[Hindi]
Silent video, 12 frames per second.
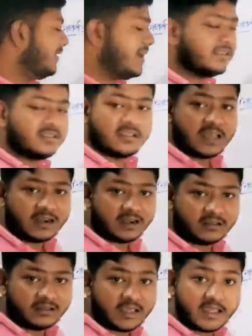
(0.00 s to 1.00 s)
फिर यहाँ सीधा
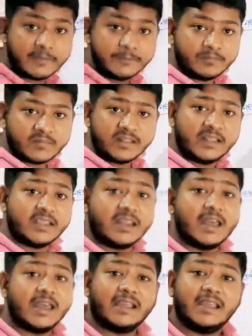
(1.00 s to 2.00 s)
कर दिया है
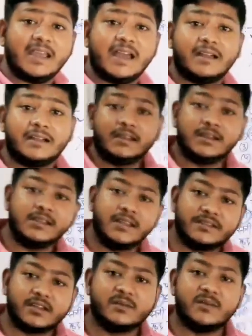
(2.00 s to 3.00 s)
लेकिन है क्या
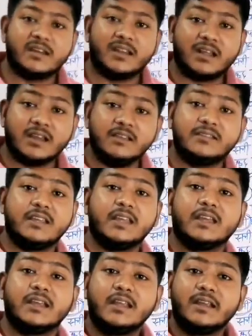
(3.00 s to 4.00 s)
री स्टेटमेंट है कैसे
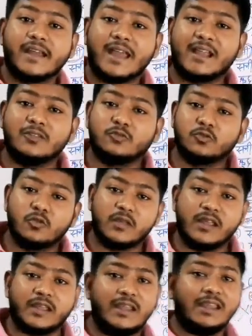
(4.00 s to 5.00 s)
क्या कि दोनों
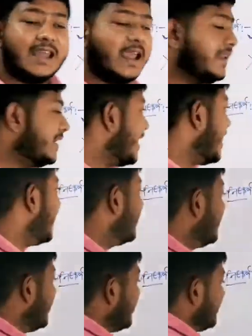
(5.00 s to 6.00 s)
एक ही लाइन का है
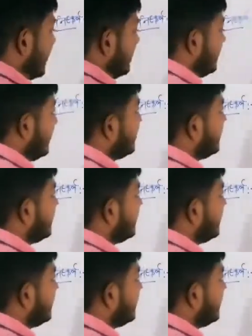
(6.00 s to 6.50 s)
ये भी